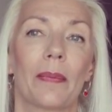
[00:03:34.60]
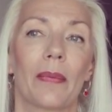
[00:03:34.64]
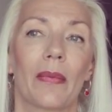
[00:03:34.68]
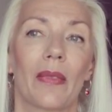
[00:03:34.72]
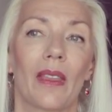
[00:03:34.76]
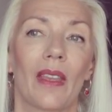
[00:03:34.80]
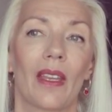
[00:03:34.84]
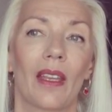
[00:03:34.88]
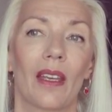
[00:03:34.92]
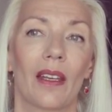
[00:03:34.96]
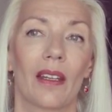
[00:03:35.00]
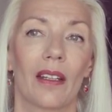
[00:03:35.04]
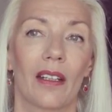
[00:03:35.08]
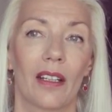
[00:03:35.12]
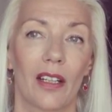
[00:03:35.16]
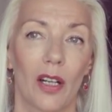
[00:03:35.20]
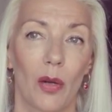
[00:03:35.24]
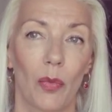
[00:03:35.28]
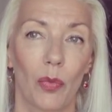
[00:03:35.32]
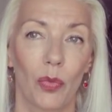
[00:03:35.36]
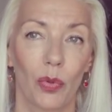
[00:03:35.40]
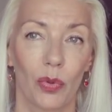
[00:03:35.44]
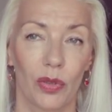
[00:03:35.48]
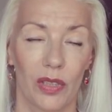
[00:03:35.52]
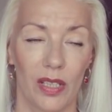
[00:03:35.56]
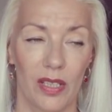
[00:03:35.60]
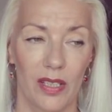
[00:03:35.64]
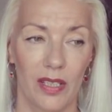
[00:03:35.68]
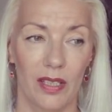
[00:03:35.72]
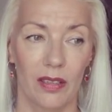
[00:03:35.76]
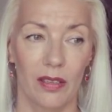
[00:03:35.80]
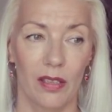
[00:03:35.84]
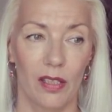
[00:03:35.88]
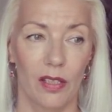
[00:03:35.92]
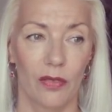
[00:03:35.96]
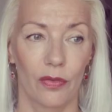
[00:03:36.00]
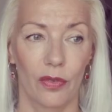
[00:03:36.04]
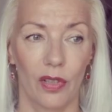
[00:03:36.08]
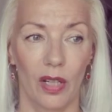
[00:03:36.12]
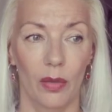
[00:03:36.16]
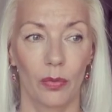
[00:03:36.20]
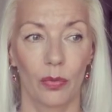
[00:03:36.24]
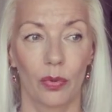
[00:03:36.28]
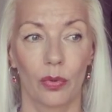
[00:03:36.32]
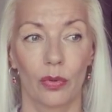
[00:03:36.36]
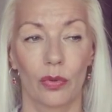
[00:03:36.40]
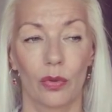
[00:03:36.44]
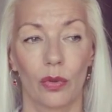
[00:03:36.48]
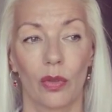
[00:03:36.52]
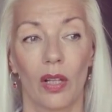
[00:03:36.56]
Э, работать, делать свою
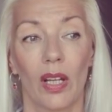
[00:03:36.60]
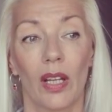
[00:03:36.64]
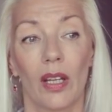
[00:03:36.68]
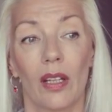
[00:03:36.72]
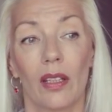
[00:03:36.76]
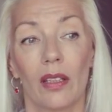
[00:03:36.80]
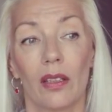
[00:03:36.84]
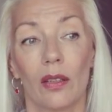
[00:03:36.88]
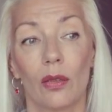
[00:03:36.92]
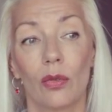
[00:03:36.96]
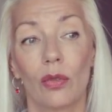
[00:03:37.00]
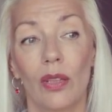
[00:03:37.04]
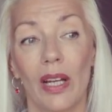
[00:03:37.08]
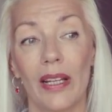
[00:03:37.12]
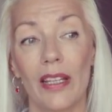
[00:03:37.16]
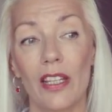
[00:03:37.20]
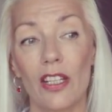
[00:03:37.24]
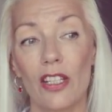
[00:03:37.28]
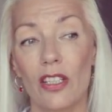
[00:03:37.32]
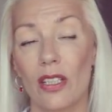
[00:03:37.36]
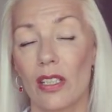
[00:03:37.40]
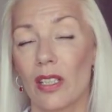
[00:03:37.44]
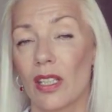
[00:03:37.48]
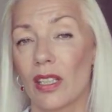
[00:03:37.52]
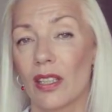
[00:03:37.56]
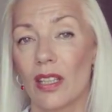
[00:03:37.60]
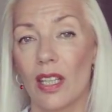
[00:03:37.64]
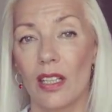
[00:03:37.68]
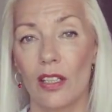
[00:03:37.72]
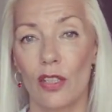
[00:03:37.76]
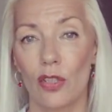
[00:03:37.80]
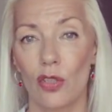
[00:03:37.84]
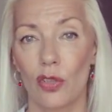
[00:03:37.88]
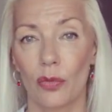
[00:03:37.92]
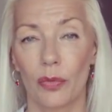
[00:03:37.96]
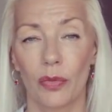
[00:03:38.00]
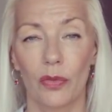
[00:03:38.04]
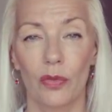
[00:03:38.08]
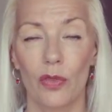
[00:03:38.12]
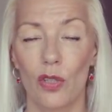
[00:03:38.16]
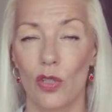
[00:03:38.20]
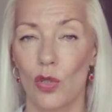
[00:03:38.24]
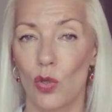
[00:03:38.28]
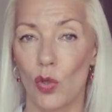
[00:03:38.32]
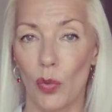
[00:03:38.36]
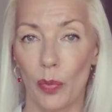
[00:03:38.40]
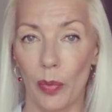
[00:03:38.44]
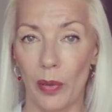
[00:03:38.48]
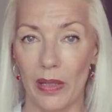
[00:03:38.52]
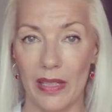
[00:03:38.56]
работу. Ну, конечно, не так, чтобы вот
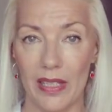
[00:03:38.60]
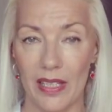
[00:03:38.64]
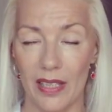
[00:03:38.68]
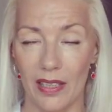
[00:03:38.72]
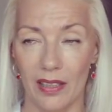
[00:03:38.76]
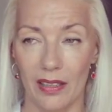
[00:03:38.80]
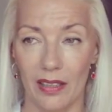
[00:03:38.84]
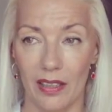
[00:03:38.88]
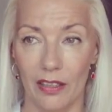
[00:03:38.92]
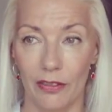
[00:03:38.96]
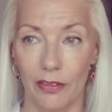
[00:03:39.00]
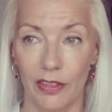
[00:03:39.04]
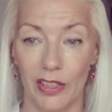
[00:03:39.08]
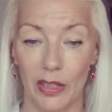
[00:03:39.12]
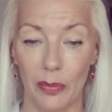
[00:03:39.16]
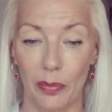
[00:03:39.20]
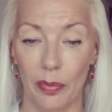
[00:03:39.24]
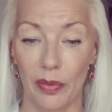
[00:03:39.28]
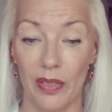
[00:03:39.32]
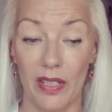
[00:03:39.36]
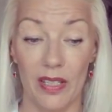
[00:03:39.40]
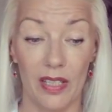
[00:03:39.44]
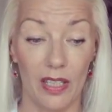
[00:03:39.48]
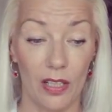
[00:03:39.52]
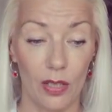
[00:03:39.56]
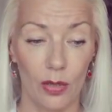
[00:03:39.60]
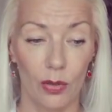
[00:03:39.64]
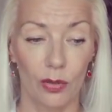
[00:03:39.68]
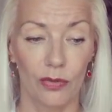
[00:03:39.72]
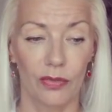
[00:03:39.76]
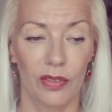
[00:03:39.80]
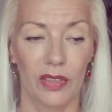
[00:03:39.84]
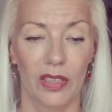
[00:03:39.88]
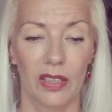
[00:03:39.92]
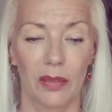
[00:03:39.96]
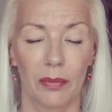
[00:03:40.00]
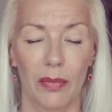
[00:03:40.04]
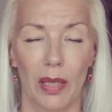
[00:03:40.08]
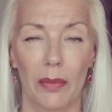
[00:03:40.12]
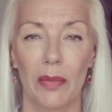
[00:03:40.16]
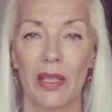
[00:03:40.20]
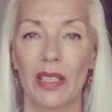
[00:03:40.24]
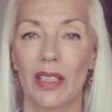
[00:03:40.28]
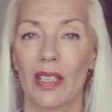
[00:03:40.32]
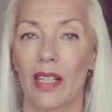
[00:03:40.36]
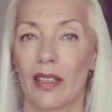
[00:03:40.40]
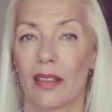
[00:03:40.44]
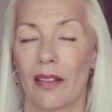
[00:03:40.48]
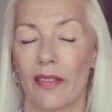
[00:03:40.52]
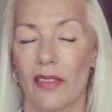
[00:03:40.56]
сто процентов это произошло в этот
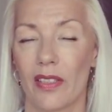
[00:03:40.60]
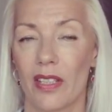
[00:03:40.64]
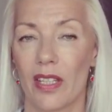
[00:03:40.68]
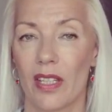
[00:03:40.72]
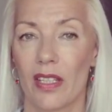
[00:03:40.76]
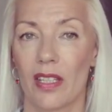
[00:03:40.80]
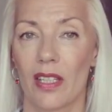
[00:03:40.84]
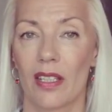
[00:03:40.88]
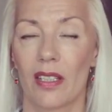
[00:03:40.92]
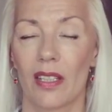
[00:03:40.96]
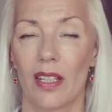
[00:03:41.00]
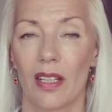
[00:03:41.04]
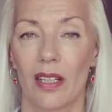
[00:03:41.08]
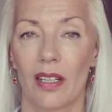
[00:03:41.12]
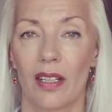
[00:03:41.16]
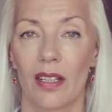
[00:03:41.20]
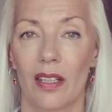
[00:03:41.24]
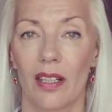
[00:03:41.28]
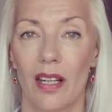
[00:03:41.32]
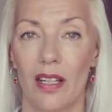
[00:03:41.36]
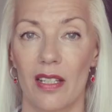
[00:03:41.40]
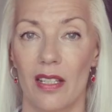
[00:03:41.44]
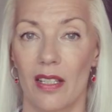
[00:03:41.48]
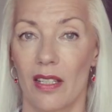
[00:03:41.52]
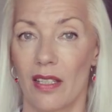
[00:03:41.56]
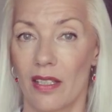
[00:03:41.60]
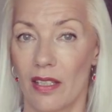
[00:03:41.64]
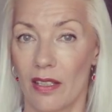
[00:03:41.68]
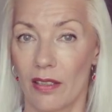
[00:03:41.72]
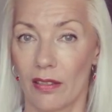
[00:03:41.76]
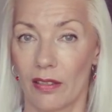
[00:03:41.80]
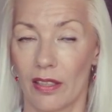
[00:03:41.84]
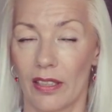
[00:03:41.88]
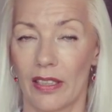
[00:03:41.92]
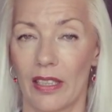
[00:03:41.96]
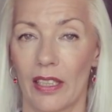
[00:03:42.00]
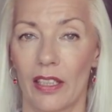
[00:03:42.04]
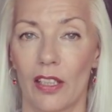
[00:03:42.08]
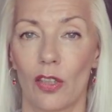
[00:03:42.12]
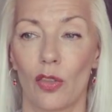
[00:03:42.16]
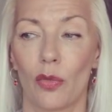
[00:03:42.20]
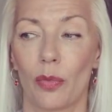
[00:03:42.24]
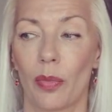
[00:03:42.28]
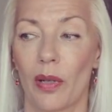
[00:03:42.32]
момент, когда вы 10 раз сделали такие